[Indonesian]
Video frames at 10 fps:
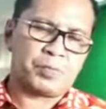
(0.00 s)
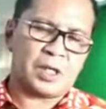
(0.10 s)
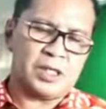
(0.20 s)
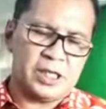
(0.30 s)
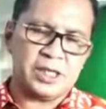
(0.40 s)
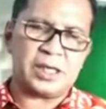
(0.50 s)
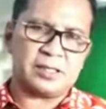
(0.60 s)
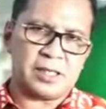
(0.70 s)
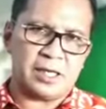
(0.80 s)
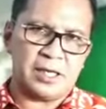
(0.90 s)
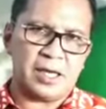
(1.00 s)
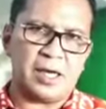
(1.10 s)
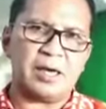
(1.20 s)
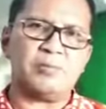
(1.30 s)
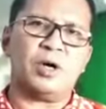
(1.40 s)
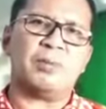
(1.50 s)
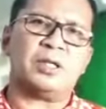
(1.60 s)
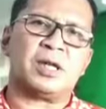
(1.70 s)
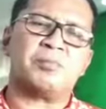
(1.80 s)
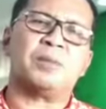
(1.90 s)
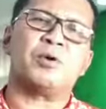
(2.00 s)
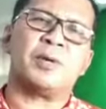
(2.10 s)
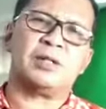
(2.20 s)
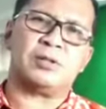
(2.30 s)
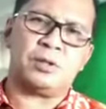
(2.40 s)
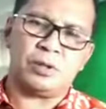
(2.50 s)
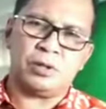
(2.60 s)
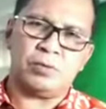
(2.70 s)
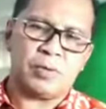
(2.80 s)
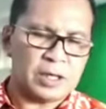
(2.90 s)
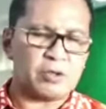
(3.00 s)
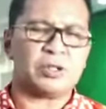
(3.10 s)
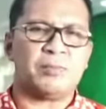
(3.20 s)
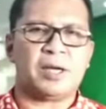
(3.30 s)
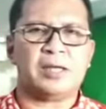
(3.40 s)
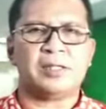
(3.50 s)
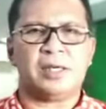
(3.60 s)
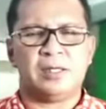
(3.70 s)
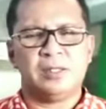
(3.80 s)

Izinkan saya Muhammad Ramdan Pomanto, Wali Kota Makassar,